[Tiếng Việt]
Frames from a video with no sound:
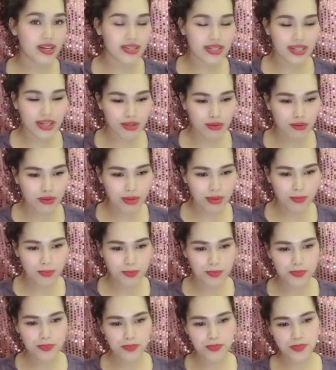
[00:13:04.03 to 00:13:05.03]
nhận ra tôi.
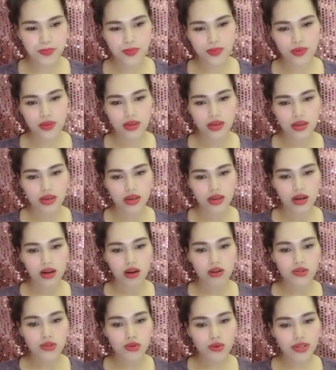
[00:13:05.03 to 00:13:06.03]

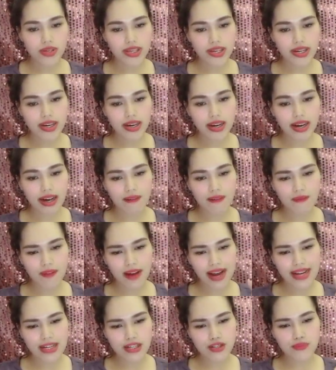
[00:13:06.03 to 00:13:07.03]
Còn tôi thì kể cả
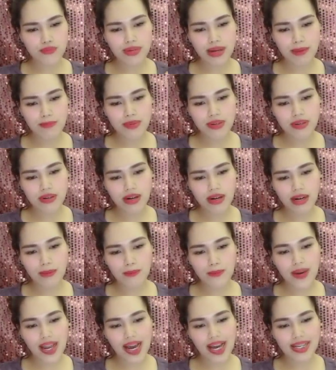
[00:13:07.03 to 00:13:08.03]
vài chục năm nữa
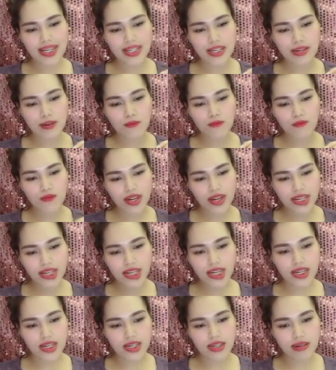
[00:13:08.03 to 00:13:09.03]
gặp lại thì cũng vẫn
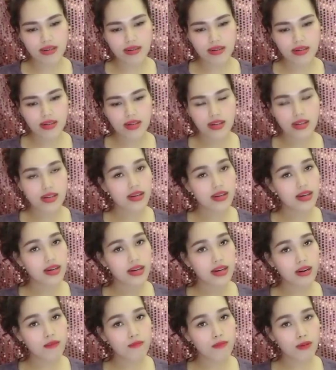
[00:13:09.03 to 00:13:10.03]
nhận được.
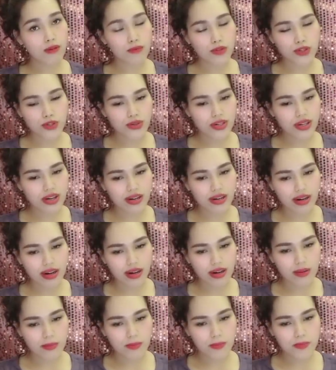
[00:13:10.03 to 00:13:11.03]
Không có một chút ngờ
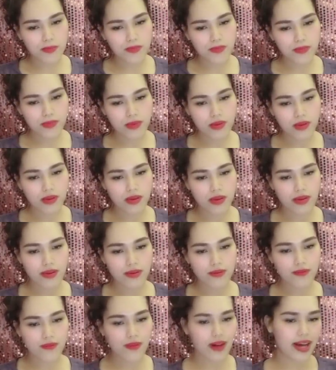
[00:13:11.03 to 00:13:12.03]
ngỡ.
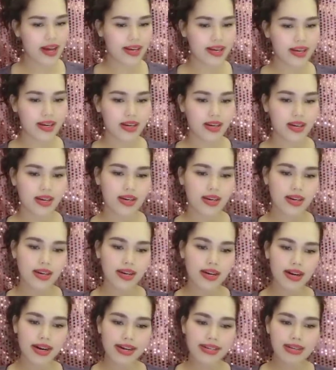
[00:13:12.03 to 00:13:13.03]
Phải,
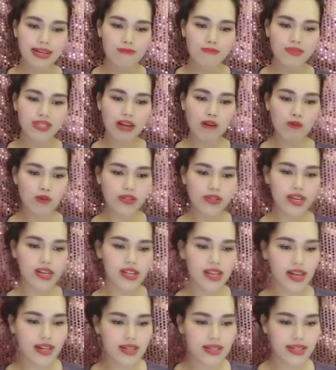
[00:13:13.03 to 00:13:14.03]
Khanh làm sao có
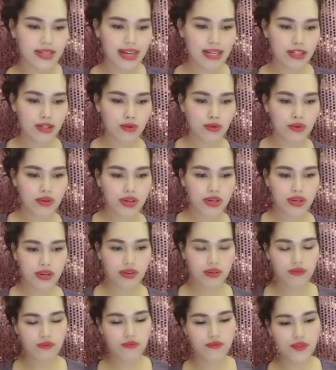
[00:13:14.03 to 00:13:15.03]
thể nhận ra tôi
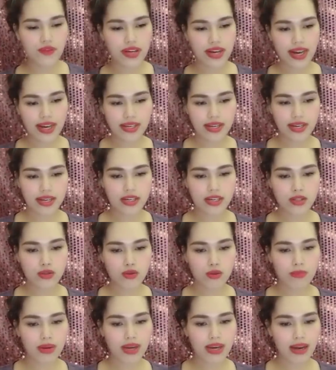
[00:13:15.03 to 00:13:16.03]
vì ngày ấy
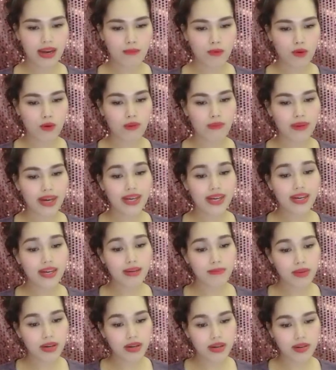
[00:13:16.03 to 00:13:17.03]
tôi mới là một cô bé
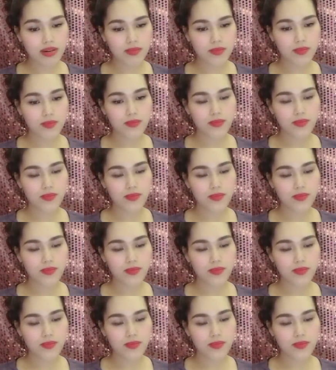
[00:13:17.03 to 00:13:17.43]
lên 10